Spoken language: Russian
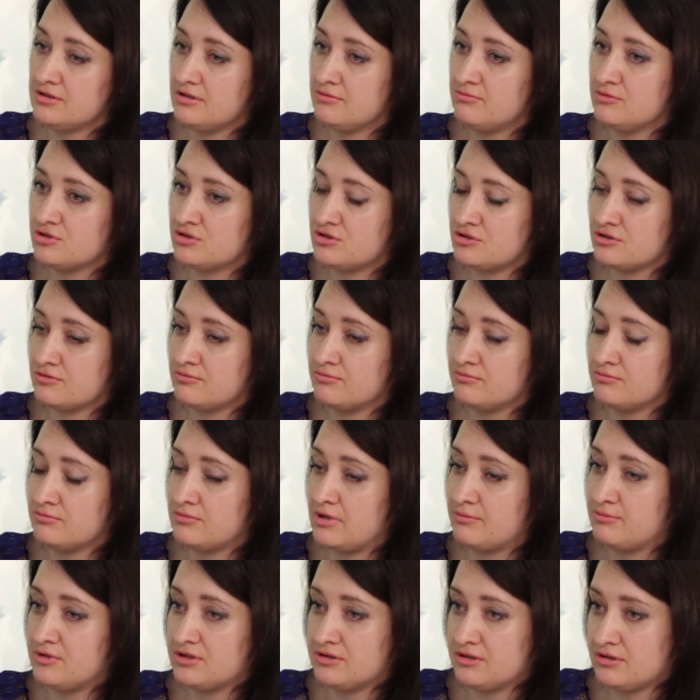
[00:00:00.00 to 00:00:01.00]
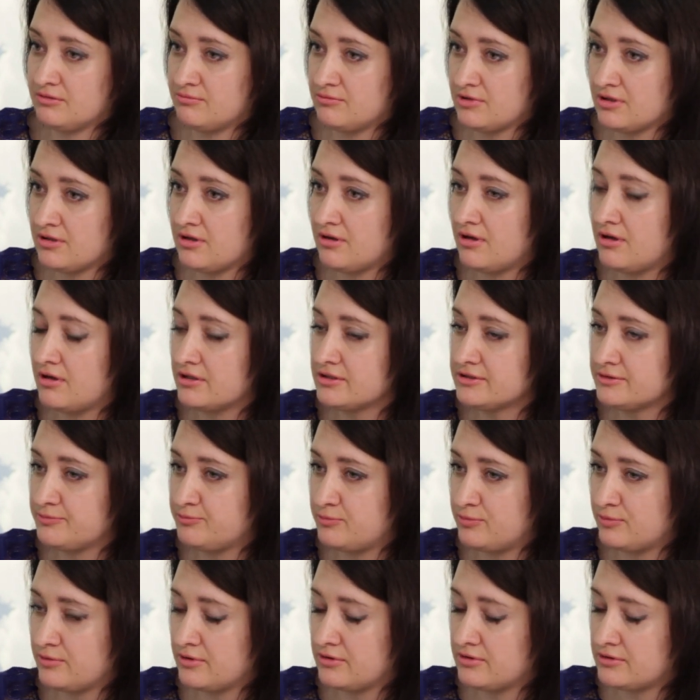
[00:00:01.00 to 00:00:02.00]
теми же моментами
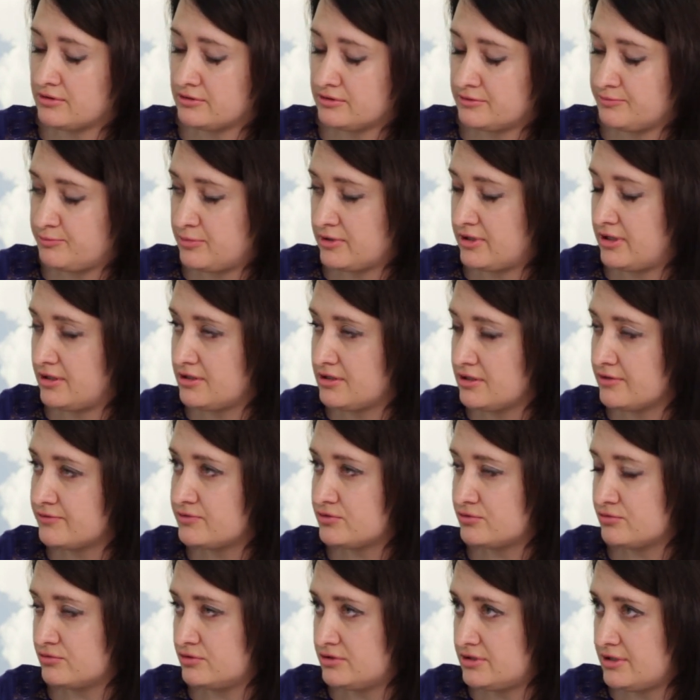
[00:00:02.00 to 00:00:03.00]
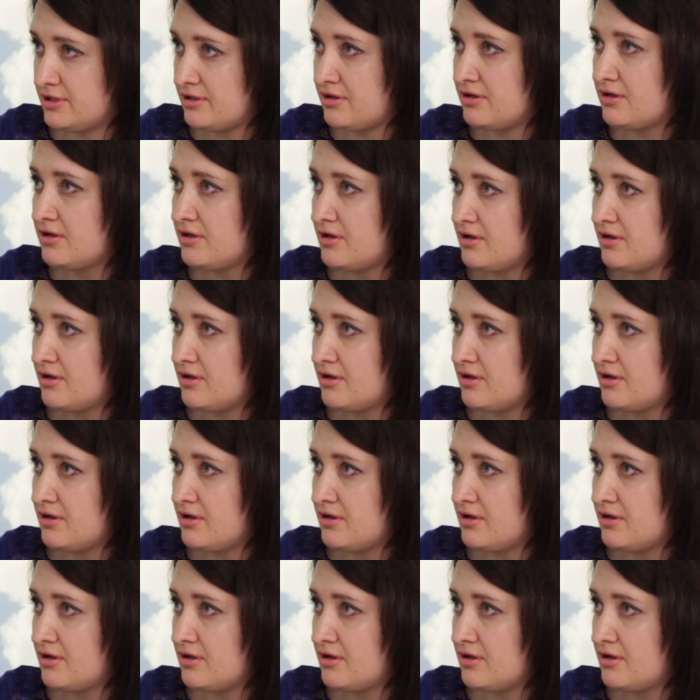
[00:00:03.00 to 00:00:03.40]
спарения э, в суде,